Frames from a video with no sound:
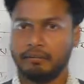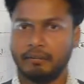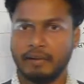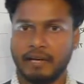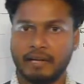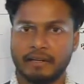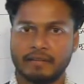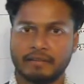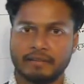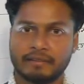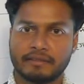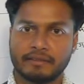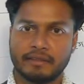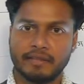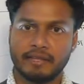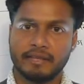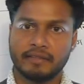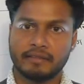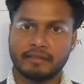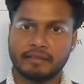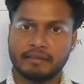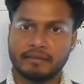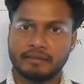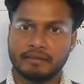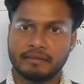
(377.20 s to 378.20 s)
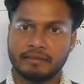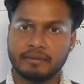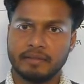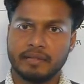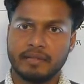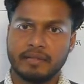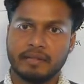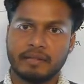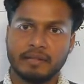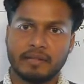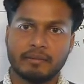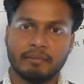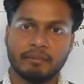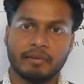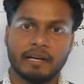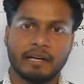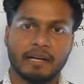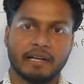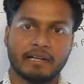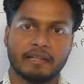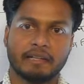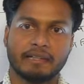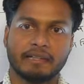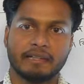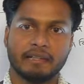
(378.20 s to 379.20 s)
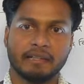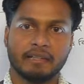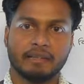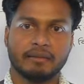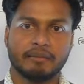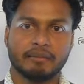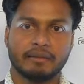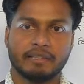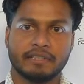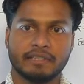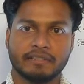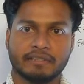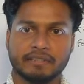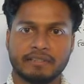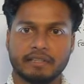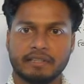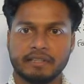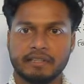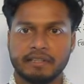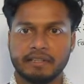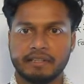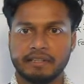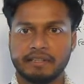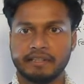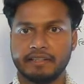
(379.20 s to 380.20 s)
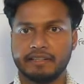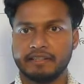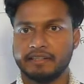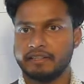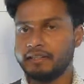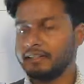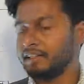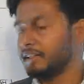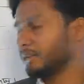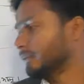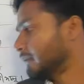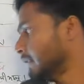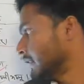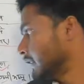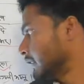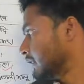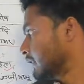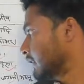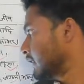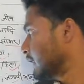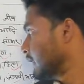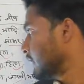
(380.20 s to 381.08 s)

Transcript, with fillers: पारसनाथ की पहाड़ी कहाँ पर स्थित है गिरिडीह में